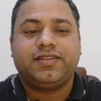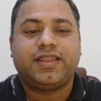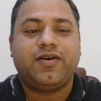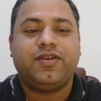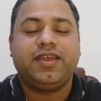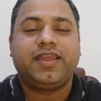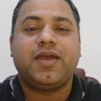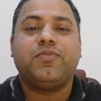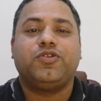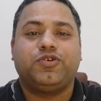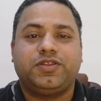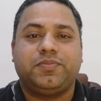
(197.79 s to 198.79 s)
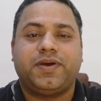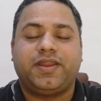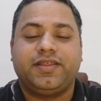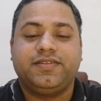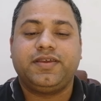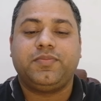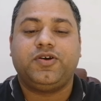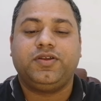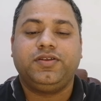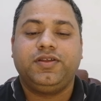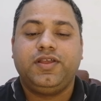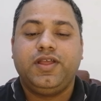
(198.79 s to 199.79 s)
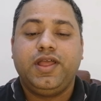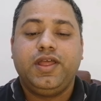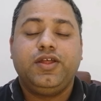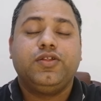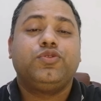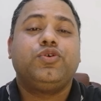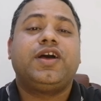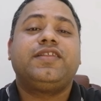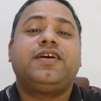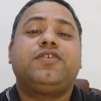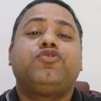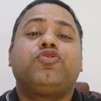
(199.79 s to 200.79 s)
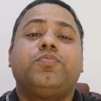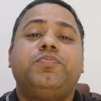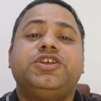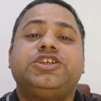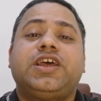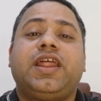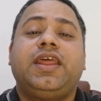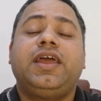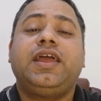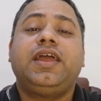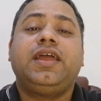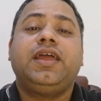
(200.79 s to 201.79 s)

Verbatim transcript: তাহলে কেমন হতে পারে যেমন দু সালে